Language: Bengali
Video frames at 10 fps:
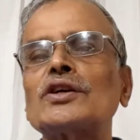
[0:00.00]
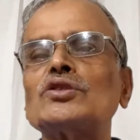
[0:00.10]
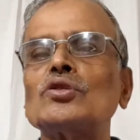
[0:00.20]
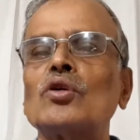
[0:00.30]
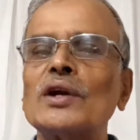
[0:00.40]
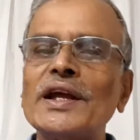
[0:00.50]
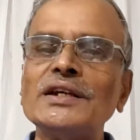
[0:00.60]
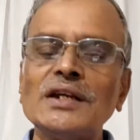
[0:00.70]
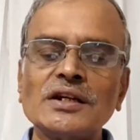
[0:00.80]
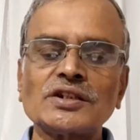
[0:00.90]
কিছু হলেই
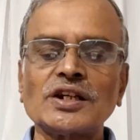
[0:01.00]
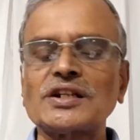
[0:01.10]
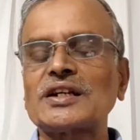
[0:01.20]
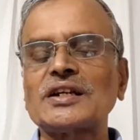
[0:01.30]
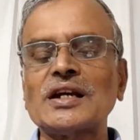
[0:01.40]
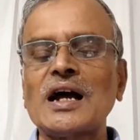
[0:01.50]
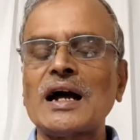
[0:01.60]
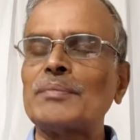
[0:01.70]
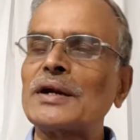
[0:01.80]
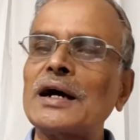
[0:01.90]
সেটাকে
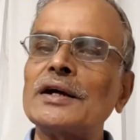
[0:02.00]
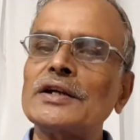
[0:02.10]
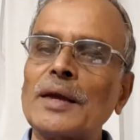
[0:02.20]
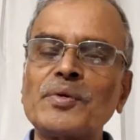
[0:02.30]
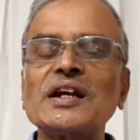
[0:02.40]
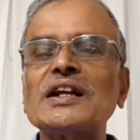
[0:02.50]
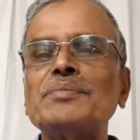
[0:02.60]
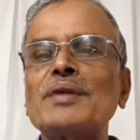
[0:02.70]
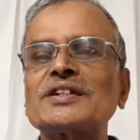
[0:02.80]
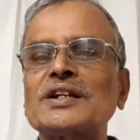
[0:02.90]
আমরা এপিক্যাল
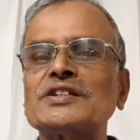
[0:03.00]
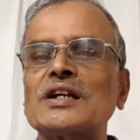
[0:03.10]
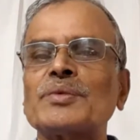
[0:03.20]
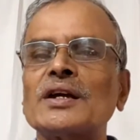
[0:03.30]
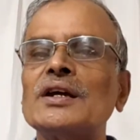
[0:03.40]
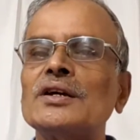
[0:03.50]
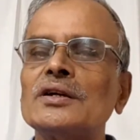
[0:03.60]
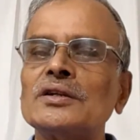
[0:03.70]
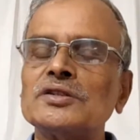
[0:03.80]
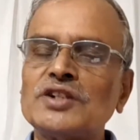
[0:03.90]
ইনফেকশান হিসাবে
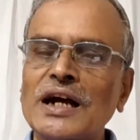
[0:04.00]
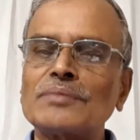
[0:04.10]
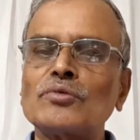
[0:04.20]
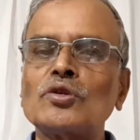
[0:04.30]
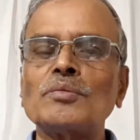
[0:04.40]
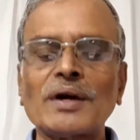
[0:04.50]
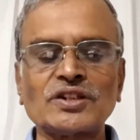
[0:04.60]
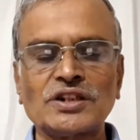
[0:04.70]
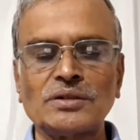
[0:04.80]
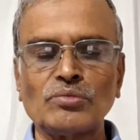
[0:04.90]
জানব বা
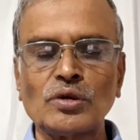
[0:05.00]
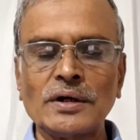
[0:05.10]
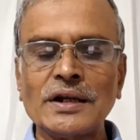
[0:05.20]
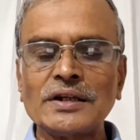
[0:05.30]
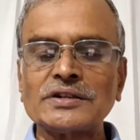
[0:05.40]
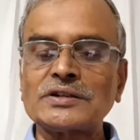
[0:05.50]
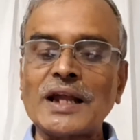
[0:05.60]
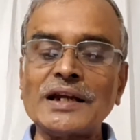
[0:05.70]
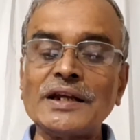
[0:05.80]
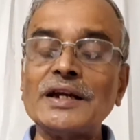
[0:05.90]
চিনব
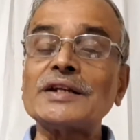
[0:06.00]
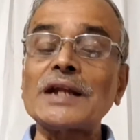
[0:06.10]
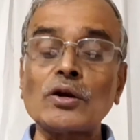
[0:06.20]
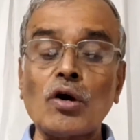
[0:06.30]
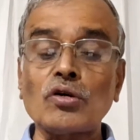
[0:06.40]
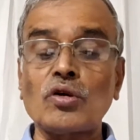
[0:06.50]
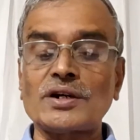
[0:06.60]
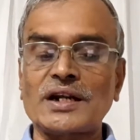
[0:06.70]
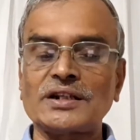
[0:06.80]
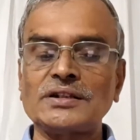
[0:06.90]
তাইলে এটা
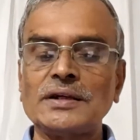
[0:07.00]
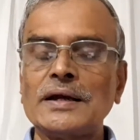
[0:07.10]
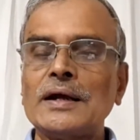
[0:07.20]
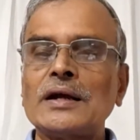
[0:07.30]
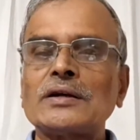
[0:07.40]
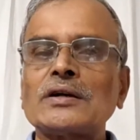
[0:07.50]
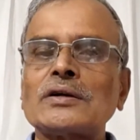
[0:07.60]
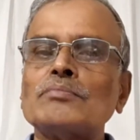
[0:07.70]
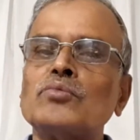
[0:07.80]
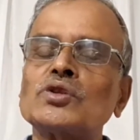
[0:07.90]
লক্ষণটা
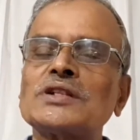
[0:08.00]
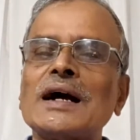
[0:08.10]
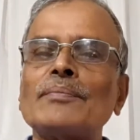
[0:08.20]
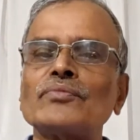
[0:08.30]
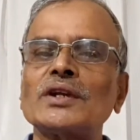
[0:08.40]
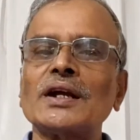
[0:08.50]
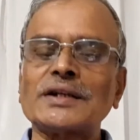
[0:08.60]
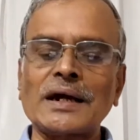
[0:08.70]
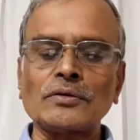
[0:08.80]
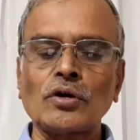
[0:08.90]
বুঝলাম
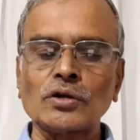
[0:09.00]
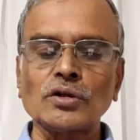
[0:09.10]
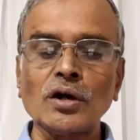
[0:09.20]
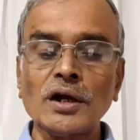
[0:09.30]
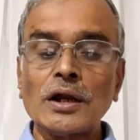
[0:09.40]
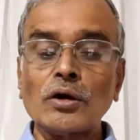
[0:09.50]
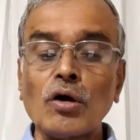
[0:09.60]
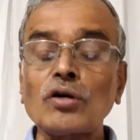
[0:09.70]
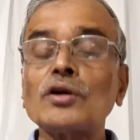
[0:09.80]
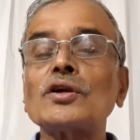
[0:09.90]
এটা ক্ষত
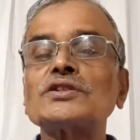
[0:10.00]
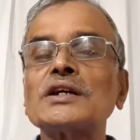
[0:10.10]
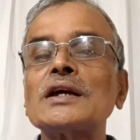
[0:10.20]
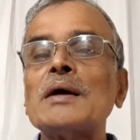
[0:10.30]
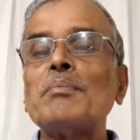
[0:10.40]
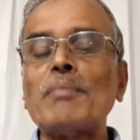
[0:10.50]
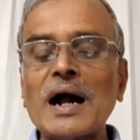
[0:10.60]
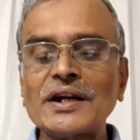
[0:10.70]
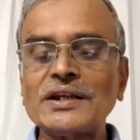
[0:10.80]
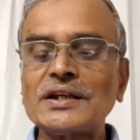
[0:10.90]
লক্ষণটা হচ্ছে
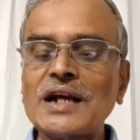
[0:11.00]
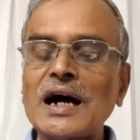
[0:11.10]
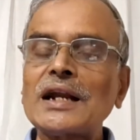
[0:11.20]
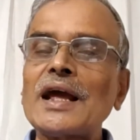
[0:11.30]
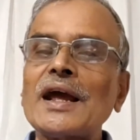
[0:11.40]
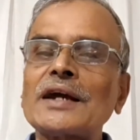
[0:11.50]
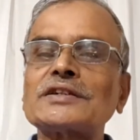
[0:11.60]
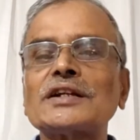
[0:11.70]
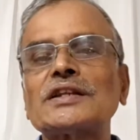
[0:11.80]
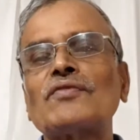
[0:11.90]
মাড়ি গাল
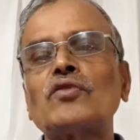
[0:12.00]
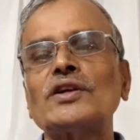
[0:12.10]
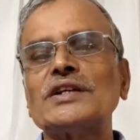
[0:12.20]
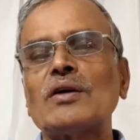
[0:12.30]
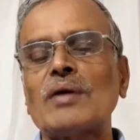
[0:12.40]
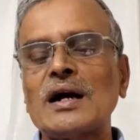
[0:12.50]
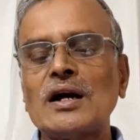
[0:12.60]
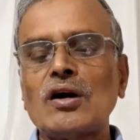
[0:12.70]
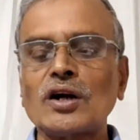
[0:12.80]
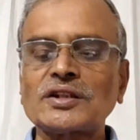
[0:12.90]
একসাথে ফুলে যাওয়া
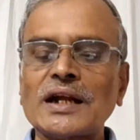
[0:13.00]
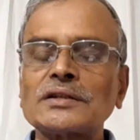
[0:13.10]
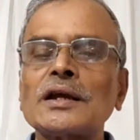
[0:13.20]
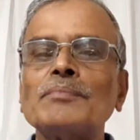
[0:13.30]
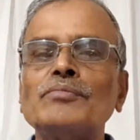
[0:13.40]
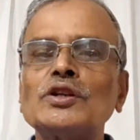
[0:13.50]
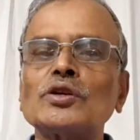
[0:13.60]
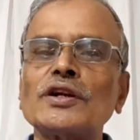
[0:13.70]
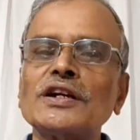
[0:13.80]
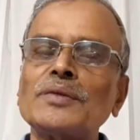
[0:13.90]
অর্থাৎ
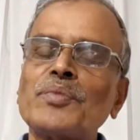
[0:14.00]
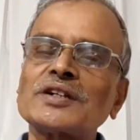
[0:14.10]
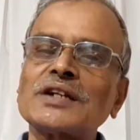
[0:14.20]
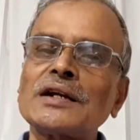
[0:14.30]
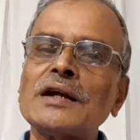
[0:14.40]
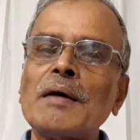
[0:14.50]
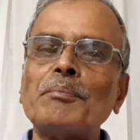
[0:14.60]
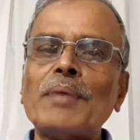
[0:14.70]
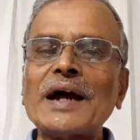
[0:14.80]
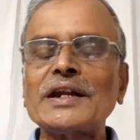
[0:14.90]
ভিতরের ইনফেকশান
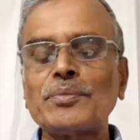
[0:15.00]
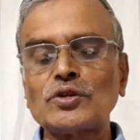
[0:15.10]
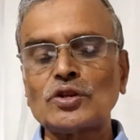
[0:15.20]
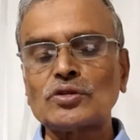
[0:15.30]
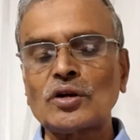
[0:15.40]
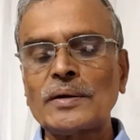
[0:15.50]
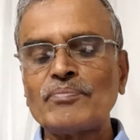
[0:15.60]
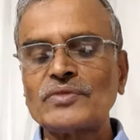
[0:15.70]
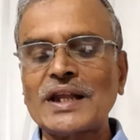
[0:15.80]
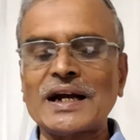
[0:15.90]
বাইরে পর্যন্ত
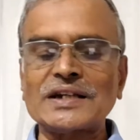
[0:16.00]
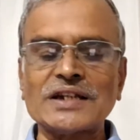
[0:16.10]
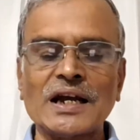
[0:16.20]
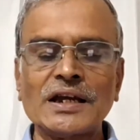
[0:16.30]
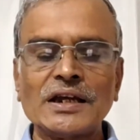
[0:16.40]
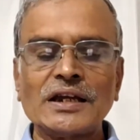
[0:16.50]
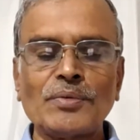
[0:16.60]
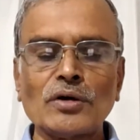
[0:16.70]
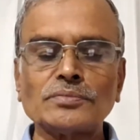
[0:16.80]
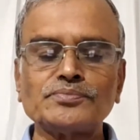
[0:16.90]
দেখা যায়
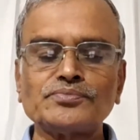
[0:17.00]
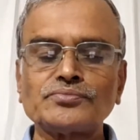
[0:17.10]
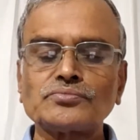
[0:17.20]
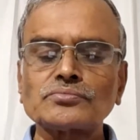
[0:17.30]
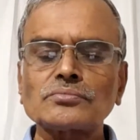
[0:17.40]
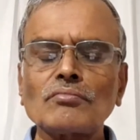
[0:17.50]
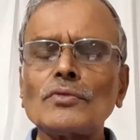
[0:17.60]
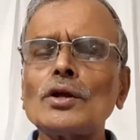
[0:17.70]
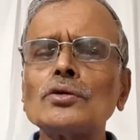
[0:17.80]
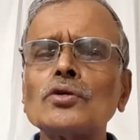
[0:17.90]
এবং
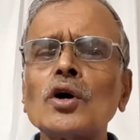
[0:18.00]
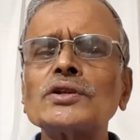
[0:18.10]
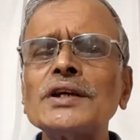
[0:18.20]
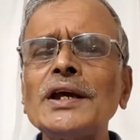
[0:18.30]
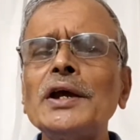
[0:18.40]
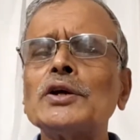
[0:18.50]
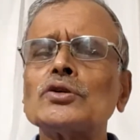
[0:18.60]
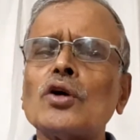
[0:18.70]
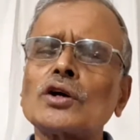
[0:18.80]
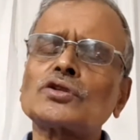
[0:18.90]
ক্ষতে
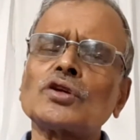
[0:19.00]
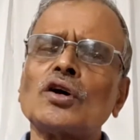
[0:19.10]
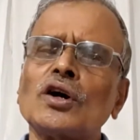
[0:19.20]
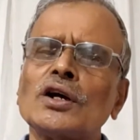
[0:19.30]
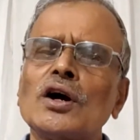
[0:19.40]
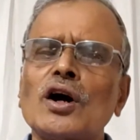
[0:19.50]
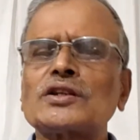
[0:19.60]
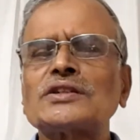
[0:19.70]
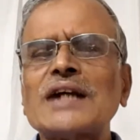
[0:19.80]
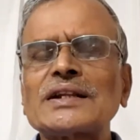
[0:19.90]
গর্ত হয়
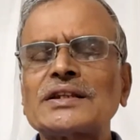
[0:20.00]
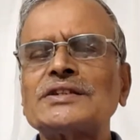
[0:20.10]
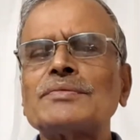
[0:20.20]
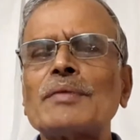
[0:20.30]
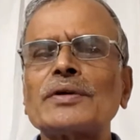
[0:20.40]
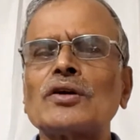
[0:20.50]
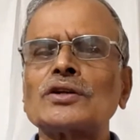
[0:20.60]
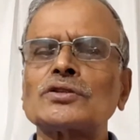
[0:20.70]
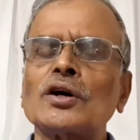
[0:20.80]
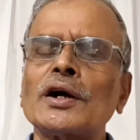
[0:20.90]
অর্থাৎ দাঁতে যেভাবে
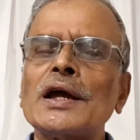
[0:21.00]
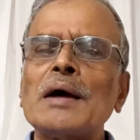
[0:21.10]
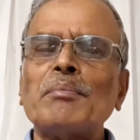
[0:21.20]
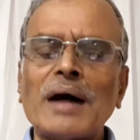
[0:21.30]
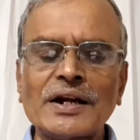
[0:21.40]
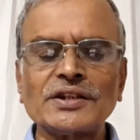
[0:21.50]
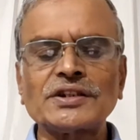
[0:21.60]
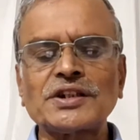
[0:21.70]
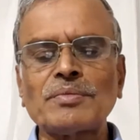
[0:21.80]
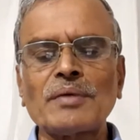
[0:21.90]
গর্ত হয় মাড়িতে
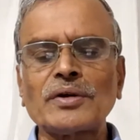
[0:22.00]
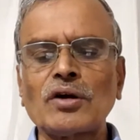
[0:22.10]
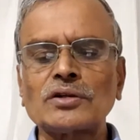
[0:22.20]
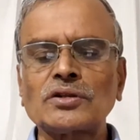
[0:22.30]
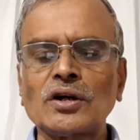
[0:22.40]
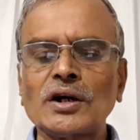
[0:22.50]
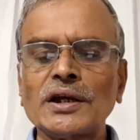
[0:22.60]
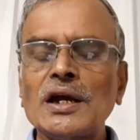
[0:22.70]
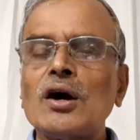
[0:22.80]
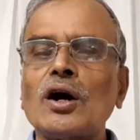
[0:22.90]
সেভাবে গর্ত হয়
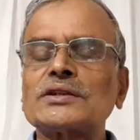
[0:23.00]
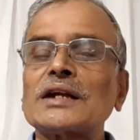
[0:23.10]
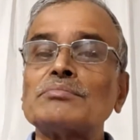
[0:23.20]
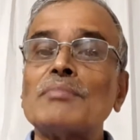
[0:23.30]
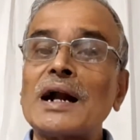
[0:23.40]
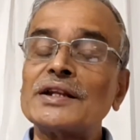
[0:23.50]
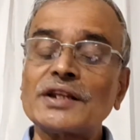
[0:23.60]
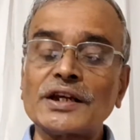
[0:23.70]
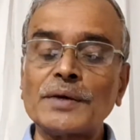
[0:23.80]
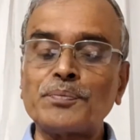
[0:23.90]
অর্থাৎ মাড়ি
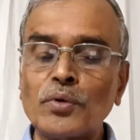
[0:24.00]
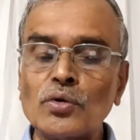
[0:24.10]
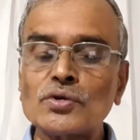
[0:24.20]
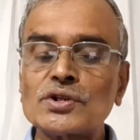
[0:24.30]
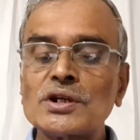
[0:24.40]
থেকে পুজ